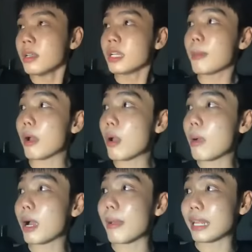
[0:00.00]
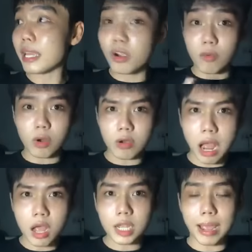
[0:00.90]
cái bạn quay qua các bạn thấy người phụ nữ
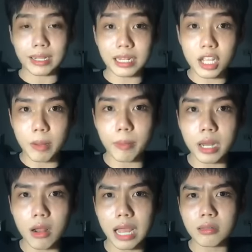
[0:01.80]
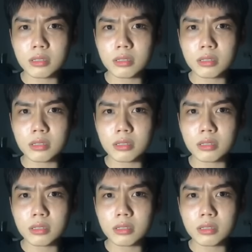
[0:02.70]
đó cái bạn thanh dương bạn mới nói là